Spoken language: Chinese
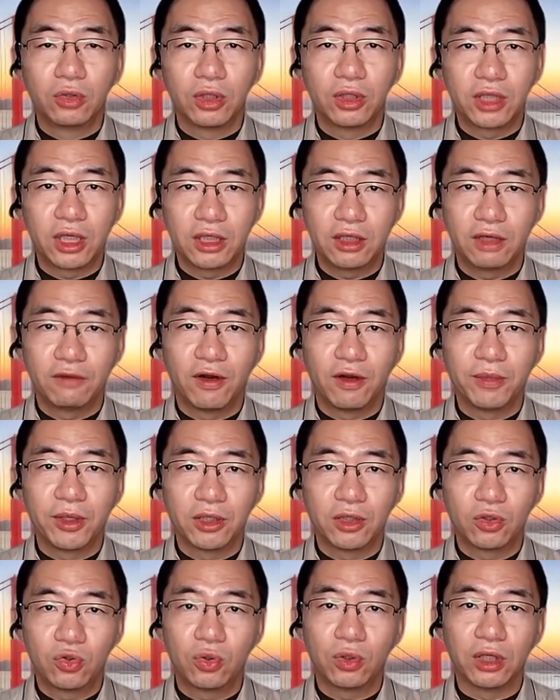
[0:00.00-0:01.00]
所以在这方
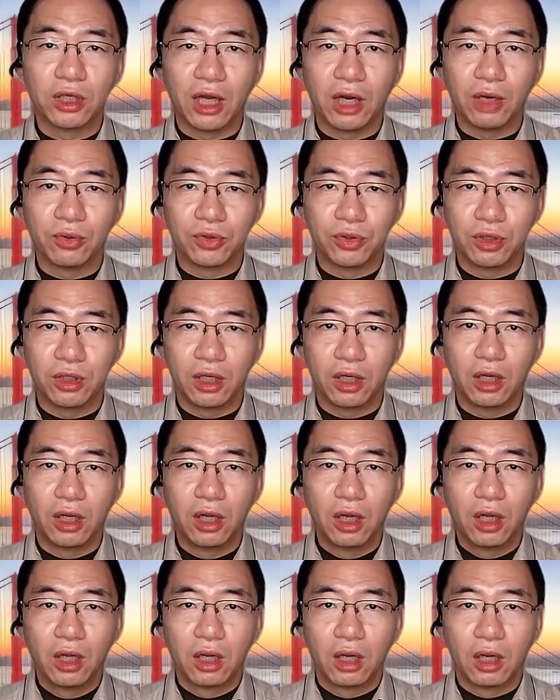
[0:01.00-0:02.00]
面的处理啊，我觉得，
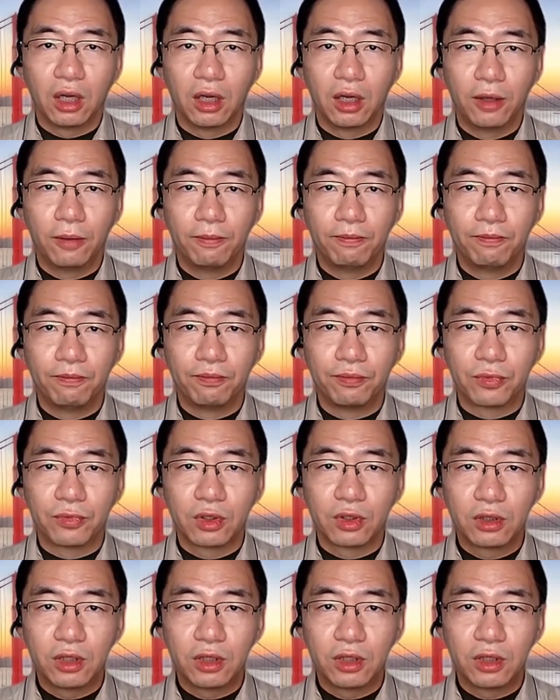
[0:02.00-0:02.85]
嗯，